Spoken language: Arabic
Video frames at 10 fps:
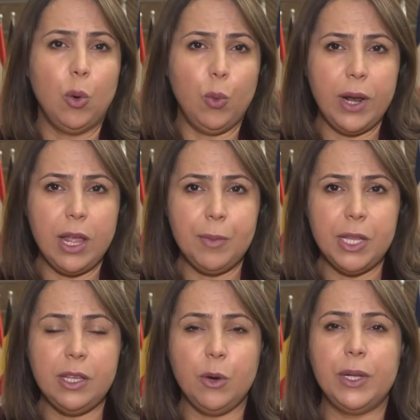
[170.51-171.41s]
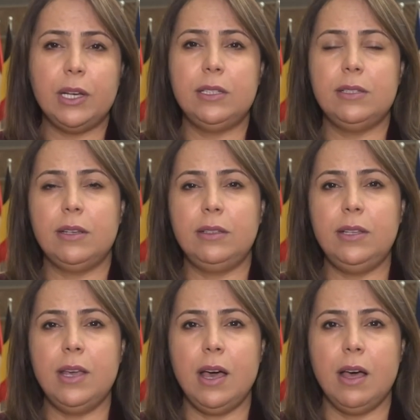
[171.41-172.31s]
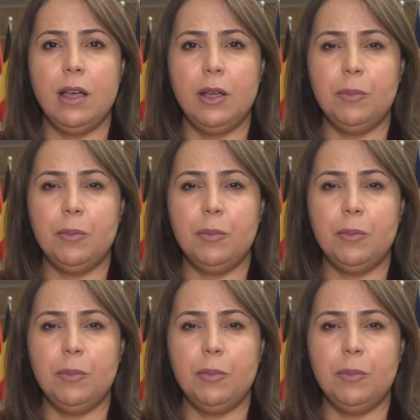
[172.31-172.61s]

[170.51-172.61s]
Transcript: والأمنية والاقتصادية